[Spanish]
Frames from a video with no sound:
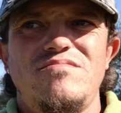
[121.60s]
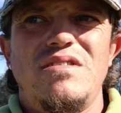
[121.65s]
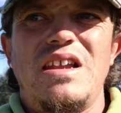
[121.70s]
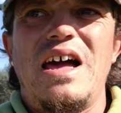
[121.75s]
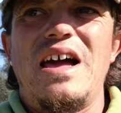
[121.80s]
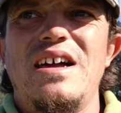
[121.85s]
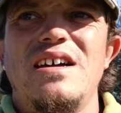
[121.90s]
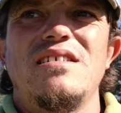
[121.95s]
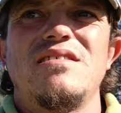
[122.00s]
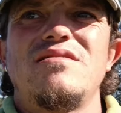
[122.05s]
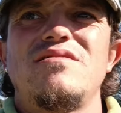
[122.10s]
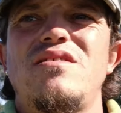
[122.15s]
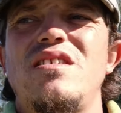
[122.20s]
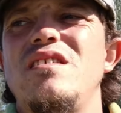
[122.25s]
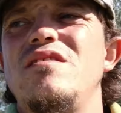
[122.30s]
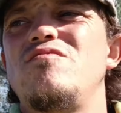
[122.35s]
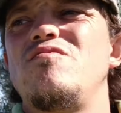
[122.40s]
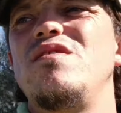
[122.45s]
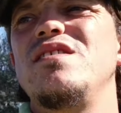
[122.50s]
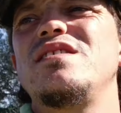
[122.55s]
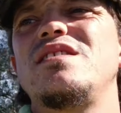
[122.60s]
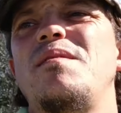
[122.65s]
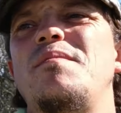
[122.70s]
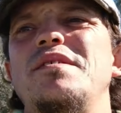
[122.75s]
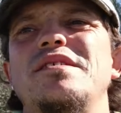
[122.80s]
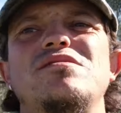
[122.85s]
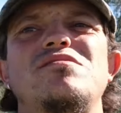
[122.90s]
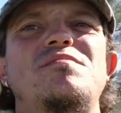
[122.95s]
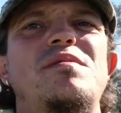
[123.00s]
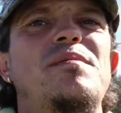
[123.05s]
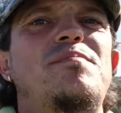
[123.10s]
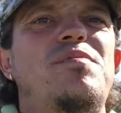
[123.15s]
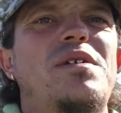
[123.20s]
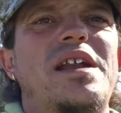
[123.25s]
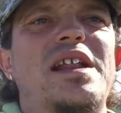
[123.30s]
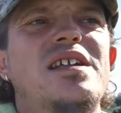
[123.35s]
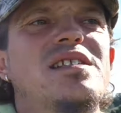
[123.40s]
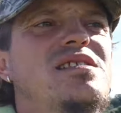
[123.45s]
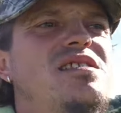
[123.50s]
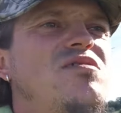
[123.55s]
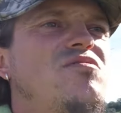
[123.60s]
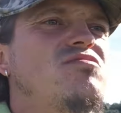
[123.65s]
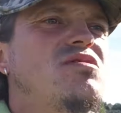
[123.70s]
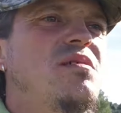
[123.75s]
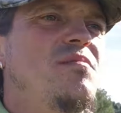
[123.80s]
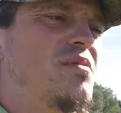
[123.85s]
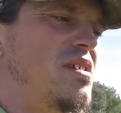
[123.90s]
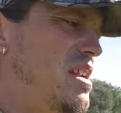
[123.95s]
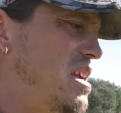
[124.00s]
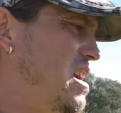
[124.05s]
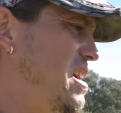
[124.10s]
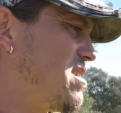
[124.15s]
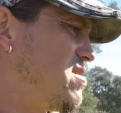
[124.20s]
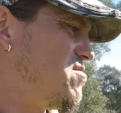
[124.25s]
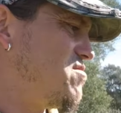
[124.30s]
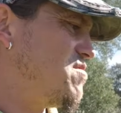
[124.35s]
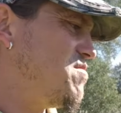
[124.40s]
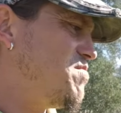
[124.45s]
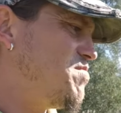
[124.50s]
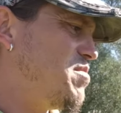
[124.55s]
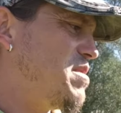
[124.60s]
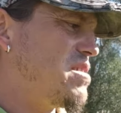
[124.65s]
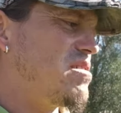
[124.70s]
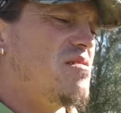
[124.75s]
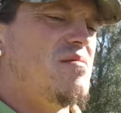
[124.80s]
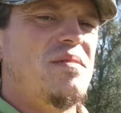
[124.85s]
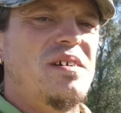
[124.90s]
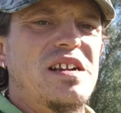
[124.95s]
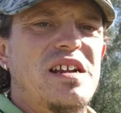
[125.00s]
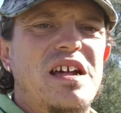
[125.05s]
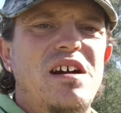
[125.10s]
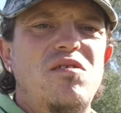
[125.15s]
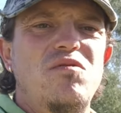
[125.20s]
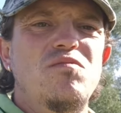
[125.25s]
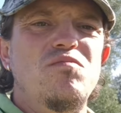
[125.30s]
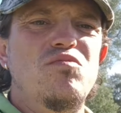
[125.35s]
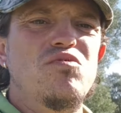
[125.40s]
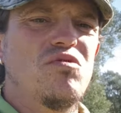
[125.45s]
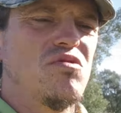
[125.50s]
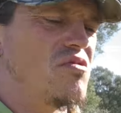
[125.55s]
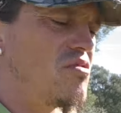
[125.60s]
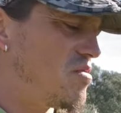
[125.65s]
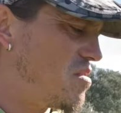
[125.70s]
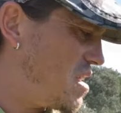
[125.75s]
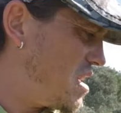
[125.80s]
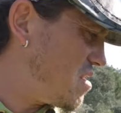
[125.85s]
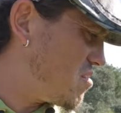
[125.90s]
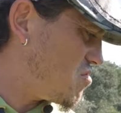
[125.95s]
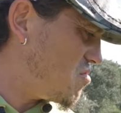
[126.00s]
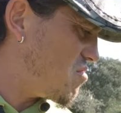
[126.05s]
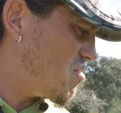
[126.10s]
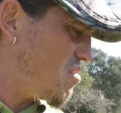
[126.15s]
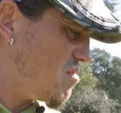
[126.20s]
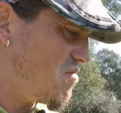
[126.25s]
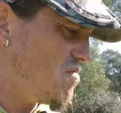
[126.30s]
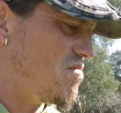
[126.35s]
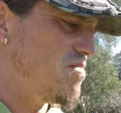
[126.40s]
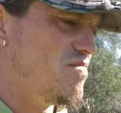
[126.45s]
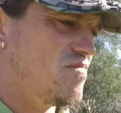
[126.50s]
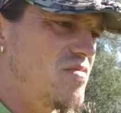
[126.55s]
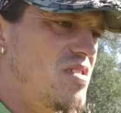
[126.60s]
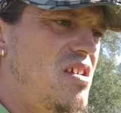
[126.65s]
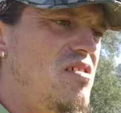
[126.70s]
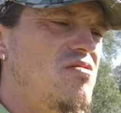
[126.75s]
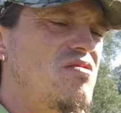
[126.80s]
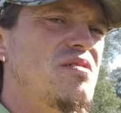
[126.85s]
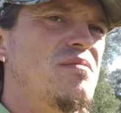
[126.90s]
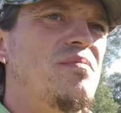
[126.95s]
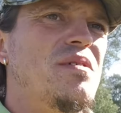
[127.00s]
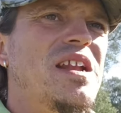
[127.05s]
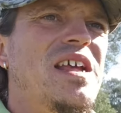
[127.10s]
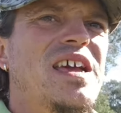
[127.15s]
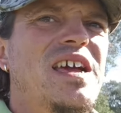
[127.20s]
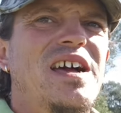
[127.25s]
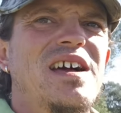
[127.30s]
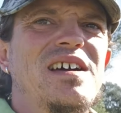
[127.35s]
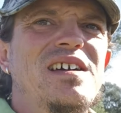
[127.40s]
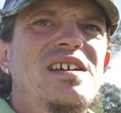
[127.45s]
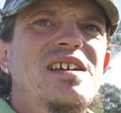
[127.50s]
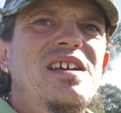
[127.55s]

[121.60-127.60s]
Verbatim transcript: Nada, 50 metros más para adelante, otra pareja con un perro amarrado, un burdo de todo dedo de pelea.